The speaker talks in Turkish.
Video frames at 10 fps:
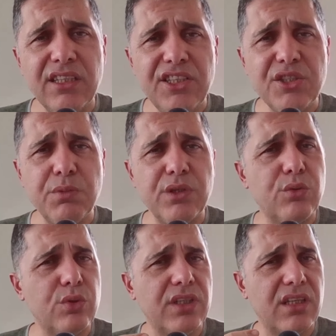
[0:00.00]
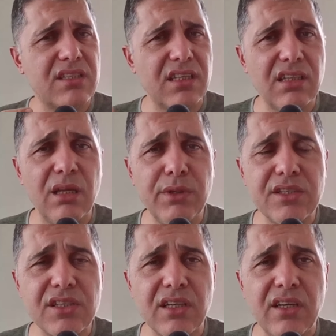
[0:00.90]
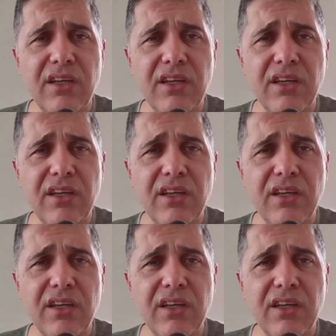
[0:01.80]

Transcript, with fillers: hiçbiri Türkiye'de satılamayacak